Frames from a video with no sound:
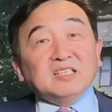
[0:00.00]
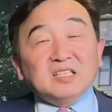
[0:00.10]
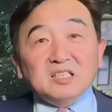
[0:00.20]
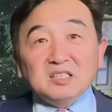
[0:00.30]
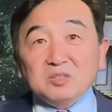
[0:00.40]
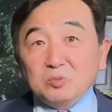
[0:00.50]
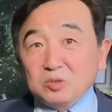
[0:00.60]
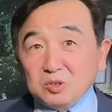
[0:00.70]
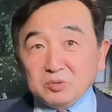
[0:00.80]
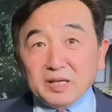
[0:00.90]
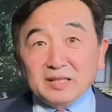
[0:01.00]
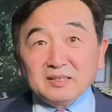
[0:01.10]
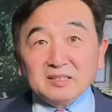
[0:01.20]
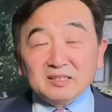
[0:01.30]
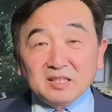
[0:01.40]
七十五周年
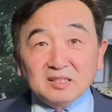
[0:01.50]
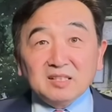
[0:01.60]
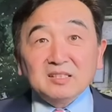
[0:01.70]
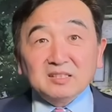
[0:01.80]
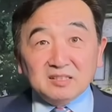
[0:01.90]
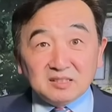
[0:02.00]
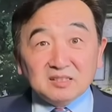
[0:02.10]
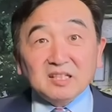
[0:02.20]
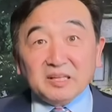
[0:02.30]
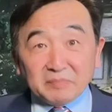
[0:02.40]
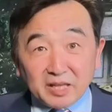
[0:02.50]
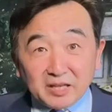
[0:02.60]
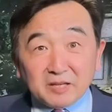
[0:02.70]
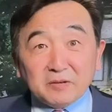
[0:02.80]
的成立的日子里面，